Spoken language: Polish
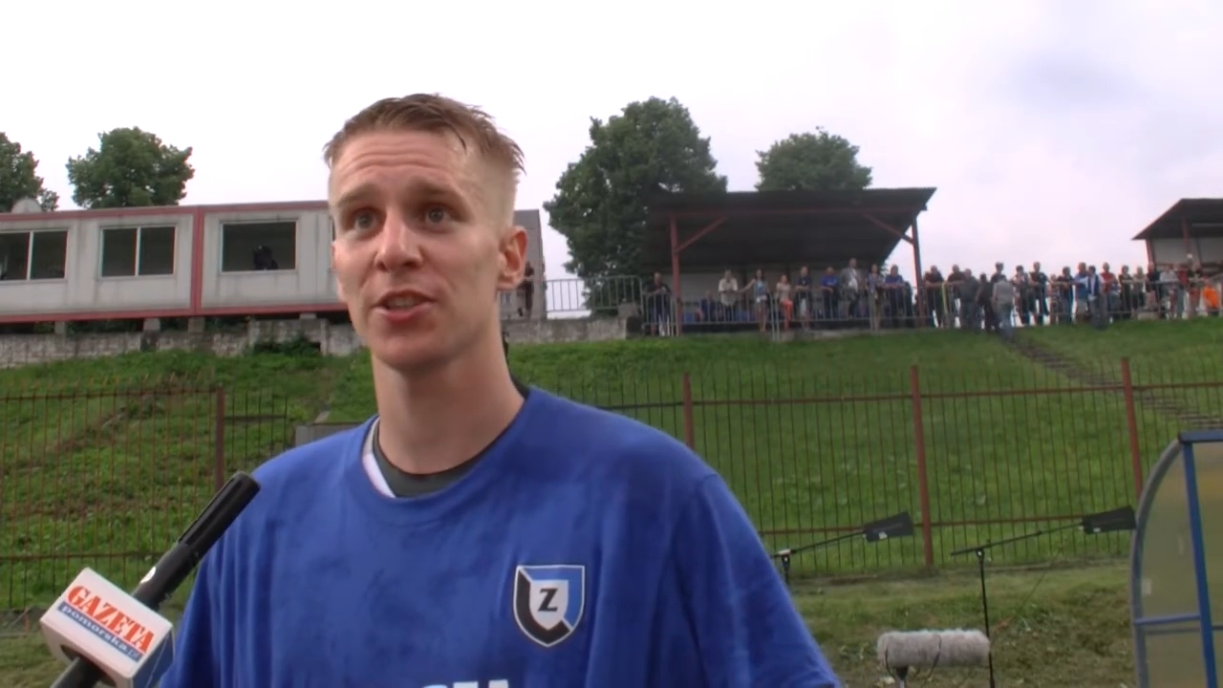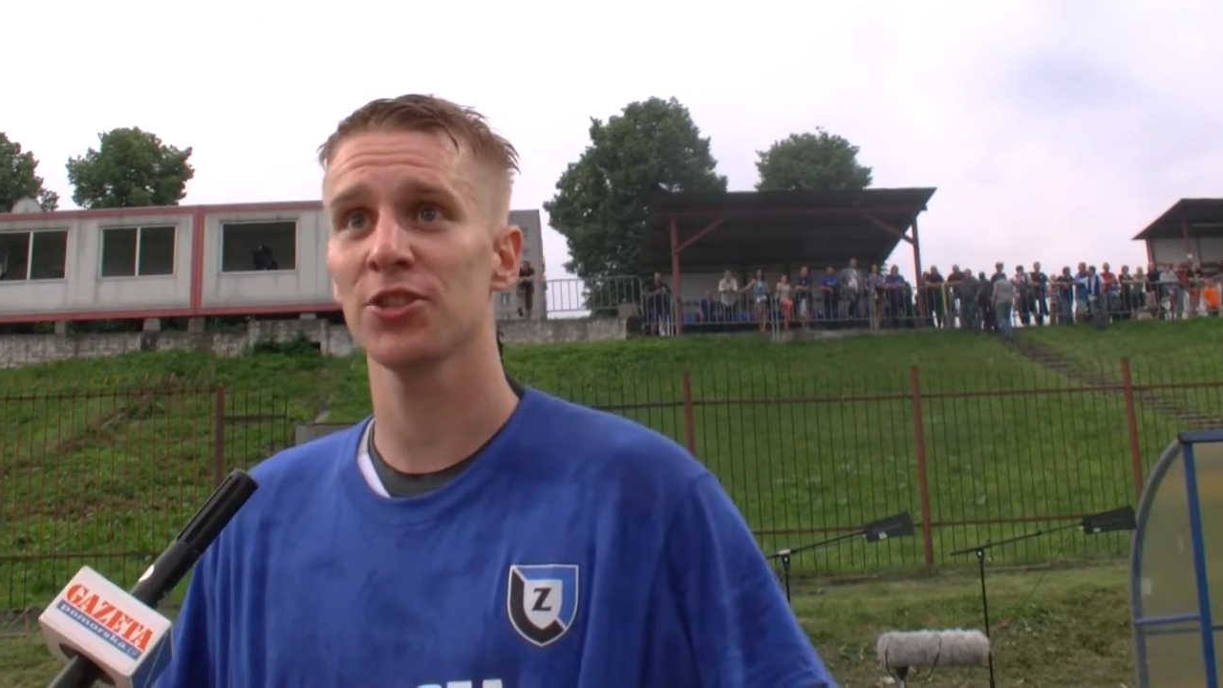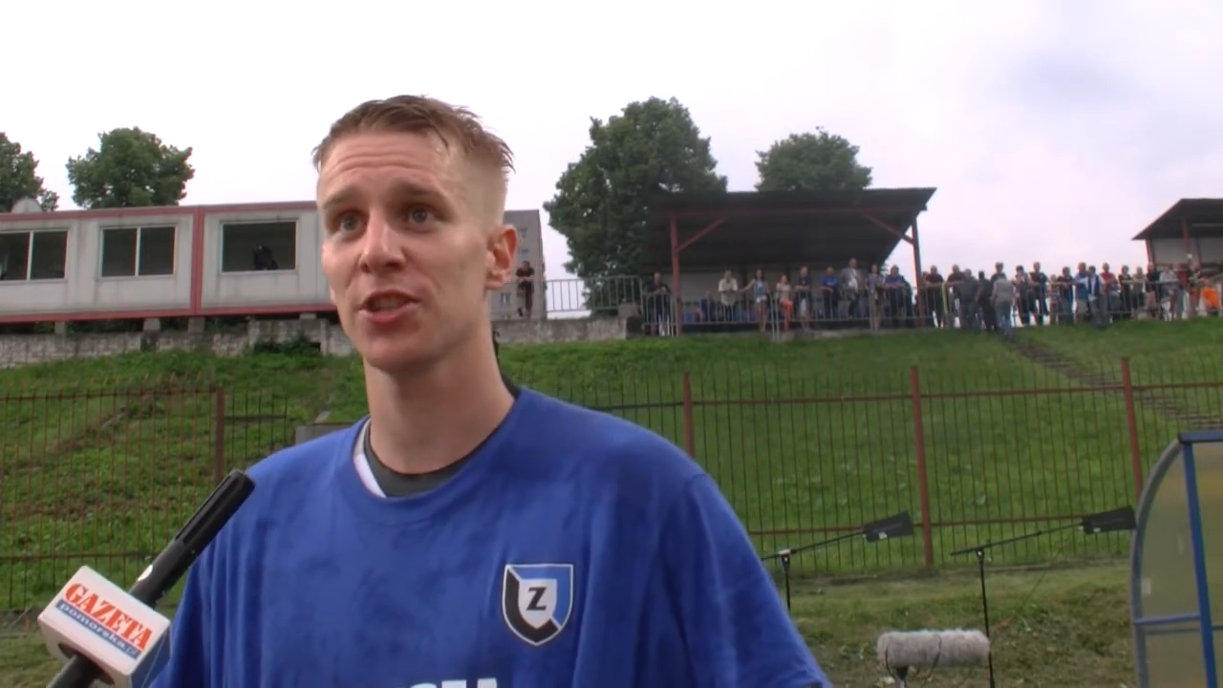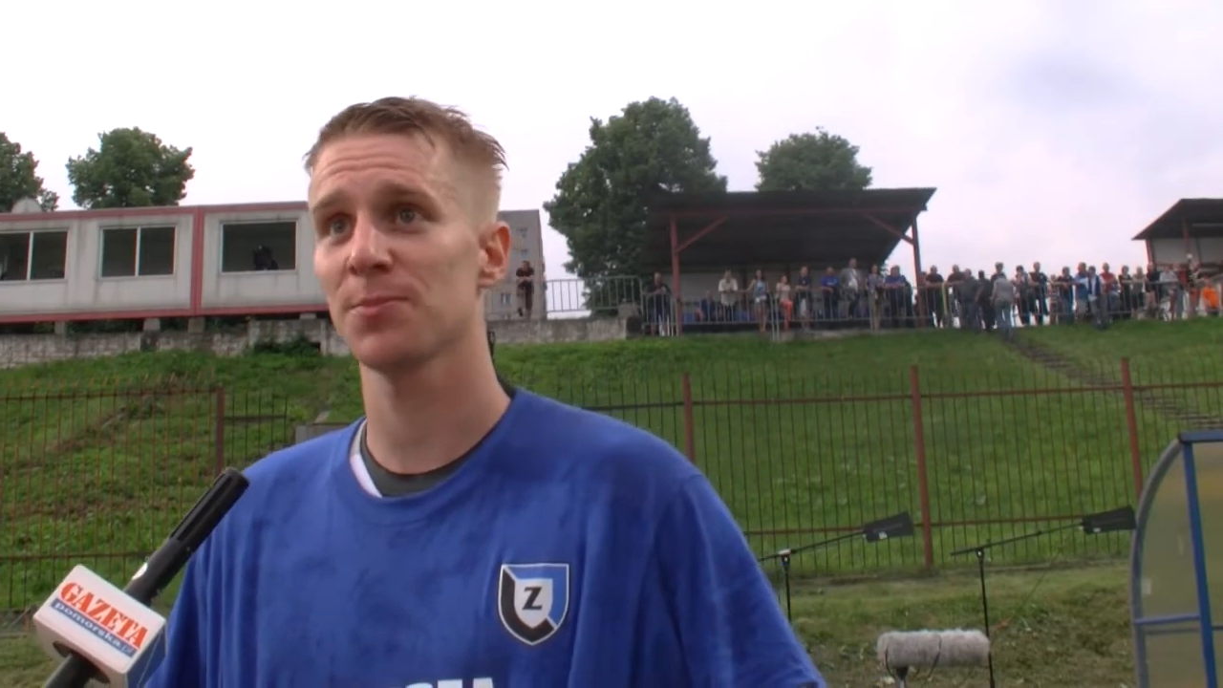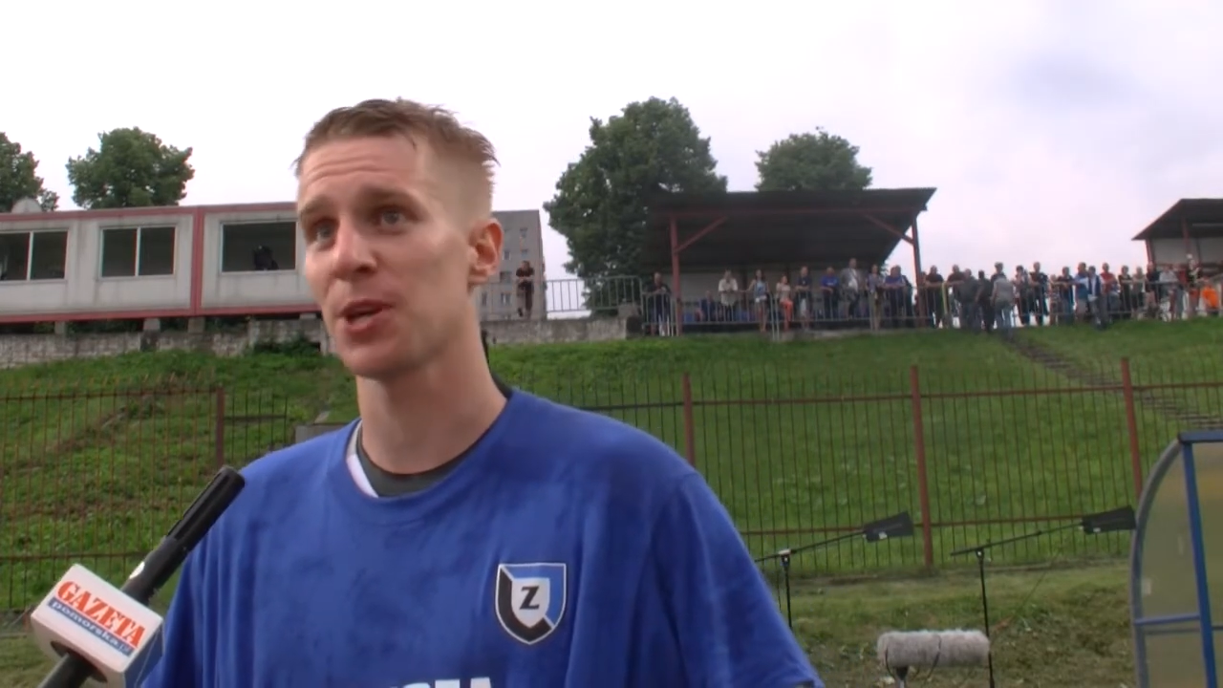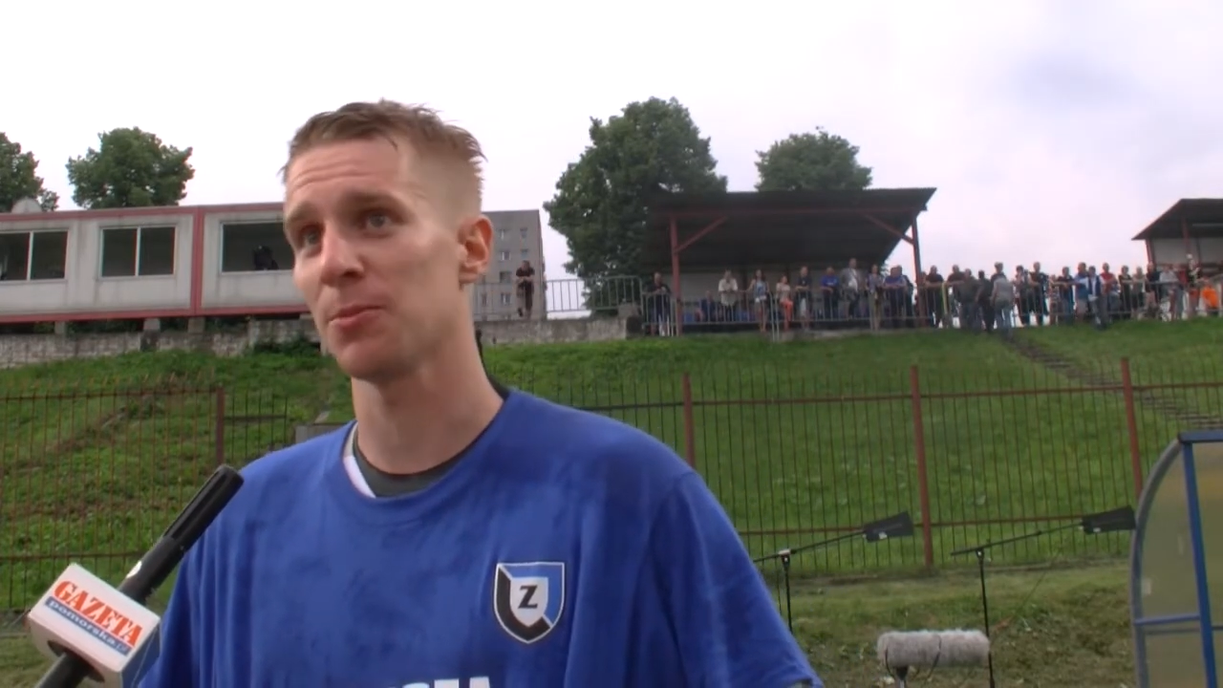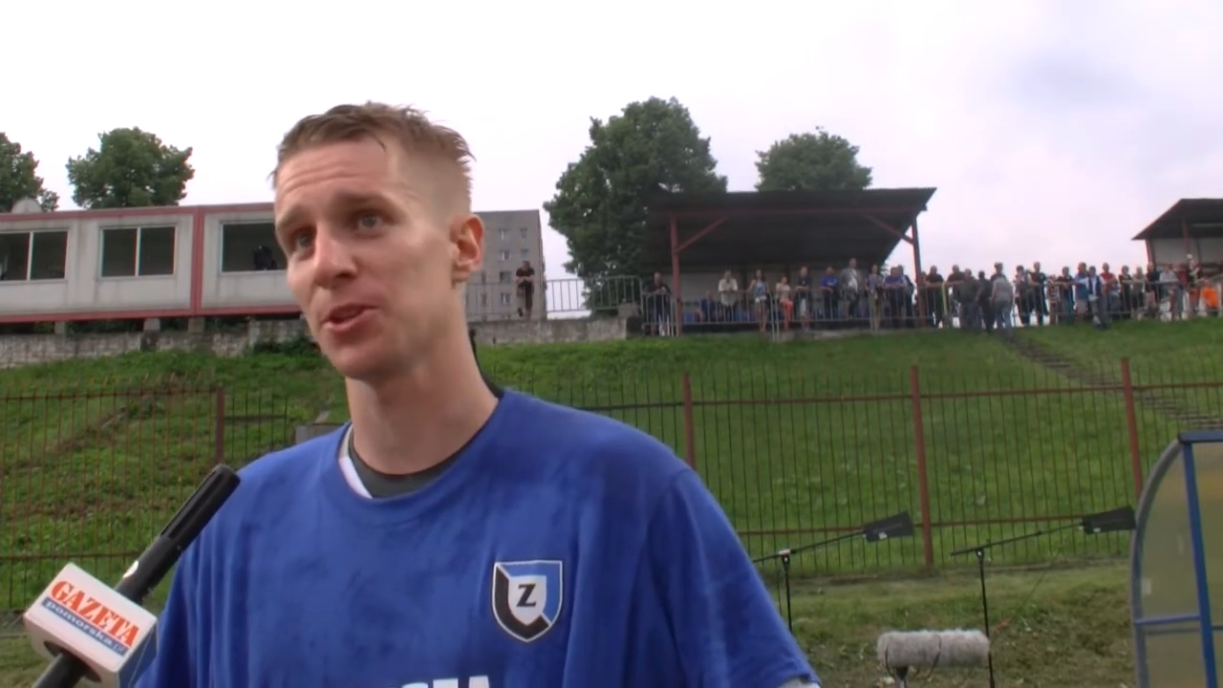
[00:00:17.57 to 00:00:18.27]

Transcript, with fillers: dzisiaj zbieramy